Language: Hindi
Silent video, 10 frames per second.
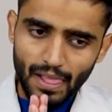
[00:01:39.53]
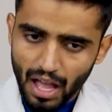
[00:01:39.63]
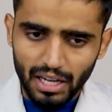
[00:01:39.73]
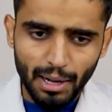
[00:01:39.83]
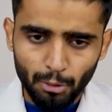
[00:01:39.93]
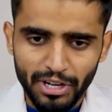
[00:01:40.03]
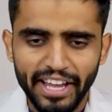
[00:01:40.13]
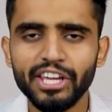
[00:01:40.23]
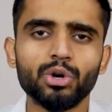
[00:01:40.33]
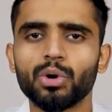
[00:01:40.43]
अगर आपको
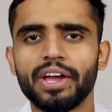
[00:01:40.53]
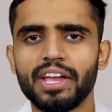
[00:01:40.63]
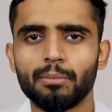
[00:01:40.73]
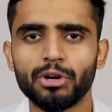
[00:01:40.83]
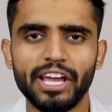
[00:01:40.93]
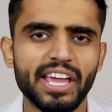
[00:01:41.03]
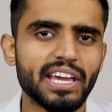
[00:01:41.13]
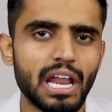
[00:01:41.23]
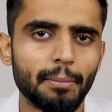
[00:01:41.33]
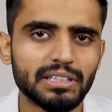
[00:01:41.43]
डेंगी हो गया या आपको डेंगी
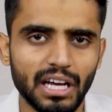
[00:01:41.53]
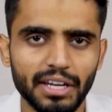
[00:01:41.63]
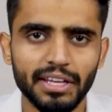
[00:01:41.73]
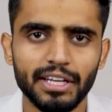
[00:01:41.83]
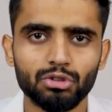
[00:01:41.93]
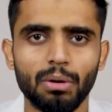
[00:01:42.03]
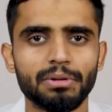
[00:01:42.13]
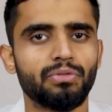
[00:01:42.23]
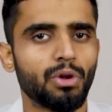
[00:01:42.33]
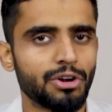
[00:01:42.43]
की अलामत आ रही हैं तो
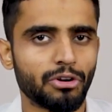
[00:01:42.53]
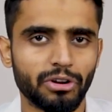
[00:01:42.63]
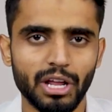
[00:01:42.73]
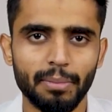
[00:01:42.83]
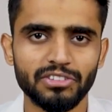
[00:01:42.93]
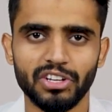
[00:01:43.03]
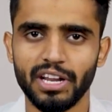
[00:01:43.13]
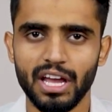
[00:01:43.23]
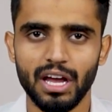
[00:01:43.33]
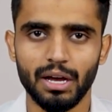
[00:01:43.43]
आपने फ़ौरन डॉक्टर के पास
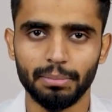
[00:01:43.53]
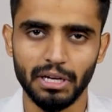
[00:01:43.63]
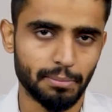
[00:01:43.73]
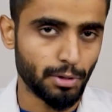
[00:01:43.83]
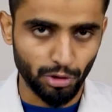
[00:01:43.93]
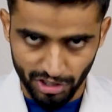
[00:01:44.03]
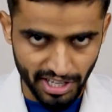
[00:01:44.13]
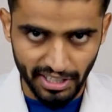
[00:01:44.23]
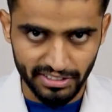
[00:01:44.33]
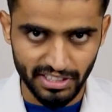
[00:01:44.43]
जाना है आप घर पे कुछ
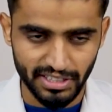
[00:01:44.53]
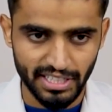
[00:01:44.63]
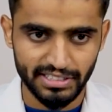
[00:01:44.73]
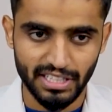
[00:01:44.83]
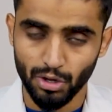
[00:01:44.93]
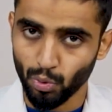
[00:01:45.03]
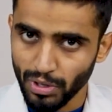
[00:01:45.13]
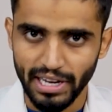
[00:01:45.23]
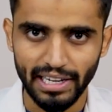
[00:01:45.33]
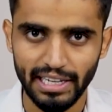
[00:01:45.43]
नहीं कर सकते इसका
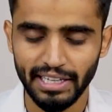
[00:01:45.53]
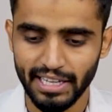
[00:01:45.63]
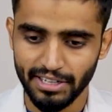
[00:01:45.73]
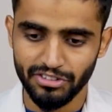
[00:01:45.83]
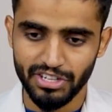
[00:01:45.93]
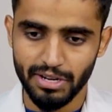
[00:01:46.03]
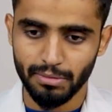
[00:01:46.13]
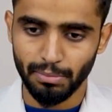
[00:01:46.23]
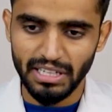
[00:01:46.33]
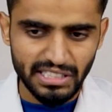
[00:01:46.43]
कोई हल नहीं है ये
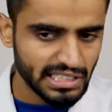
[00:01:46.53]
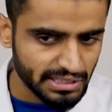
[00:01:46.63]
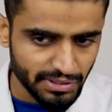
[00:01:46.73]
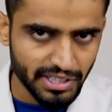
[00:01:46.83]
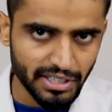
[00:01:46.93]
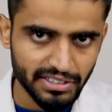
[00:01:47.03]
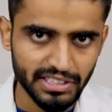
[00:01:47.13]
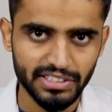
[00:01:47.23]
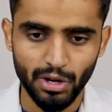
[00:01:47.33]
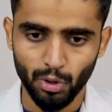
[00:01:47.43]
बड़ी सीवियर
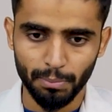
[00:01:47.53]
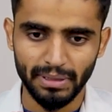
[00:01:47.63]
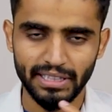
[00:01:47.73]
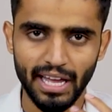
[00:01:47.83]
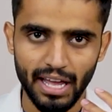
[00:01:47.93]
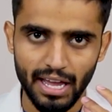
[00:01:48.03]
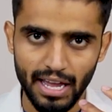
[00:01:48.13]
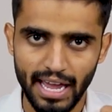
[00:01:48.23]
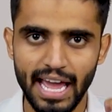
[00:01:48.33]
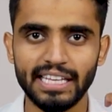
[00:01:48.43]
डिजीज़ है और बंदा
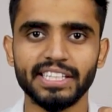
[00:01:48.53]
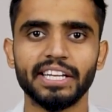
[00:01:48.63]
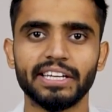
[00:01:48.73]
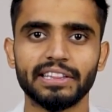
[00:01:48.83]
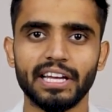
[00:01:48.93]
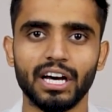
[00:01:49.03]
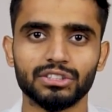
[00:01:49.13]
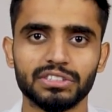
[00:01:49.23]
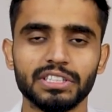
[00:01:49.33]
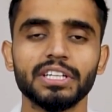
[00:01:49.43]
ऐसे निकलता है
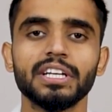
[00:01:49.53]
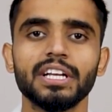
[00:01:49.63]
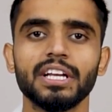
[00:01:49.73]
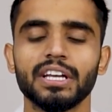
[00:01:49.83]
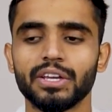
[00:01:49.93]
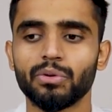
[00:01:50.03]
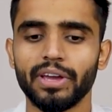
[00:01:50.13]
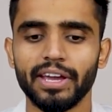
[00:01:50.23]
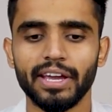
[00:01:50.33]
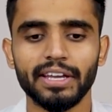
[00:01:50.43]
हाथ से
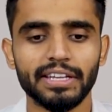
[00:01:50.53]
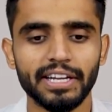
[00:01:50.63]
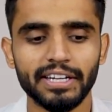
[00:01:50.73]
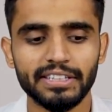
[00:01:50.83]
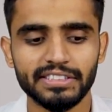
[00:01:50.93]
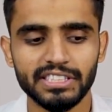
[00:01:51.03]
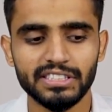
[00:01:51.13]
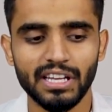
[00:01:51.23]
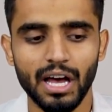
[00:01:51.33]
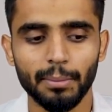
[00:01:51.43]
क्योंकि ये
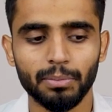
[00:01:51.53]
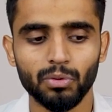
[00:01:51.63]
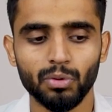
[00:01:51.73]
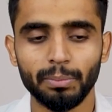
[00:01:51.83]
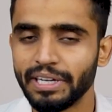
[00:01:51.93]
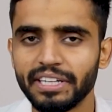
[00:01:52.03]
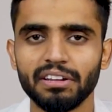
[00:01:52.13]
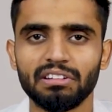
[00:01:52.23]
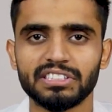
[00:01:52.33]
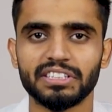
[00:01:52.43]
डिज़ीज़ आपको ब्लीड
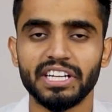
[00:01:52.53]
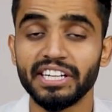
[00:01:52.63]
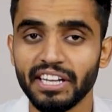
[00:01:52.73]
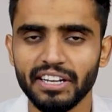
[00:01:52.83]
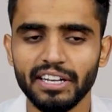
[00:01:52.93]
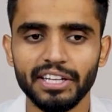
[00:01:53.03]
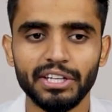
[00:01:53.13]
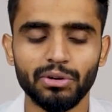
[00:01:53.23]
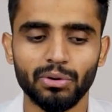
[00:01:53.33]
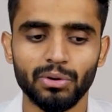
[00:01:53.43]
करा सकती है
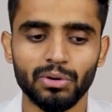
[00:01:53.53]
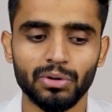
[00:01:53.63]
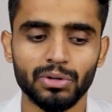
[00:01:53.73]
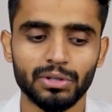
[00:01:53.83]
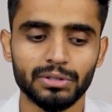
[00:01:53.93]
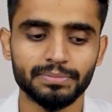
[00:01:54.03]
इंटरनली और